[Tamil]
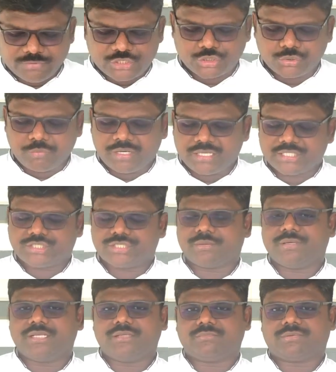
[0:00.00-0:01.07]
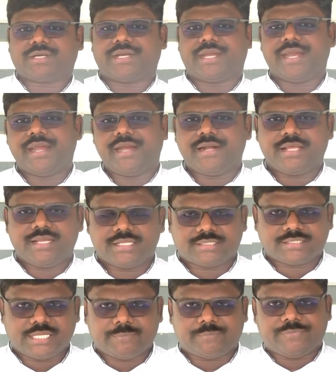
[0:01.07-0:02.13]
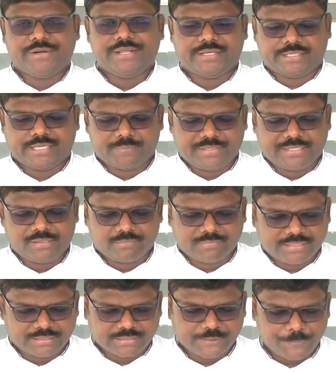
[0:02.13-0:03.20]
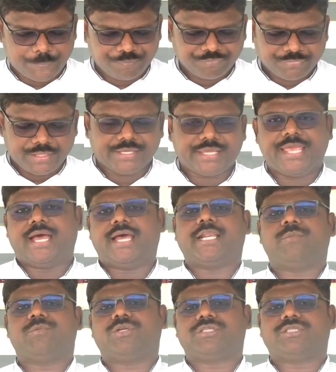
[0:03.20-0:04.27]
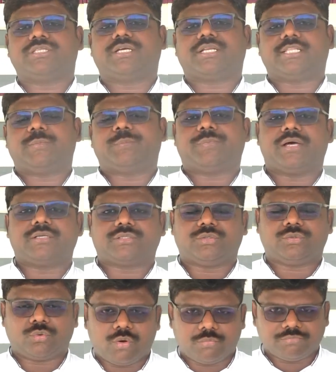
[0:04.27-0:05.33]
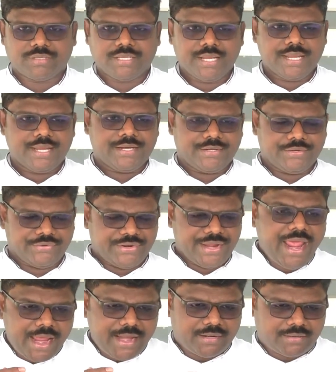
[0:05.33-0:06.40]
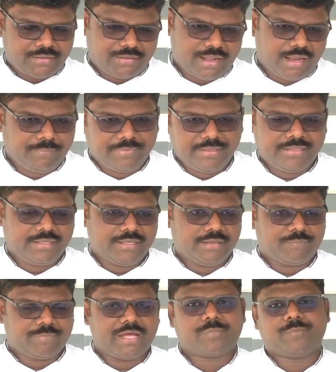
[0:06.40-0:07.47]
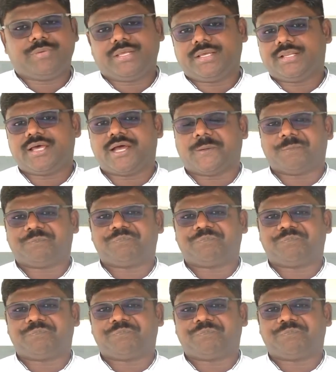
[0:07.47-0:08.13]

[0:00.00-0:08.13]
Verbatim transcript: விசுவாசம் என்னும் கேடயத்தை பிடிக்க வேண்டும் என்று இங்கே அறிவுறுத்துகிறதை பார்க்கிறோம் ஏன் அப்படி பார்ப்பீங்கன்னா